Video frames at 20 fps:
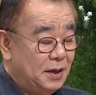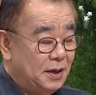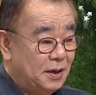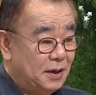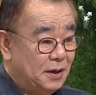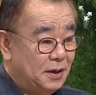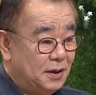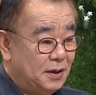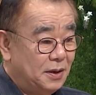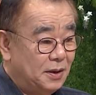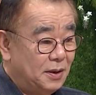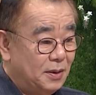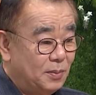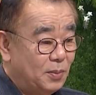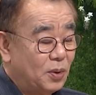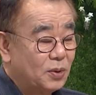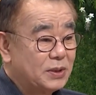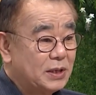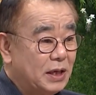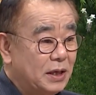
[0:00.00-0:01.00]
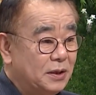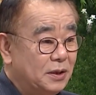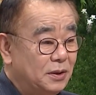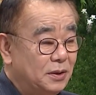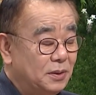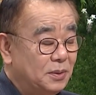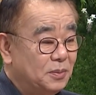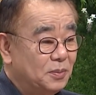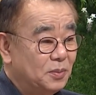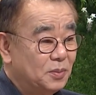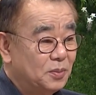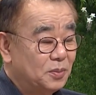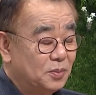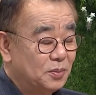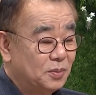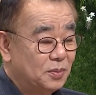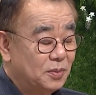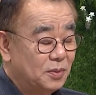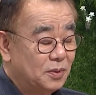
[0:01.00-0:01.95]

어, 목사는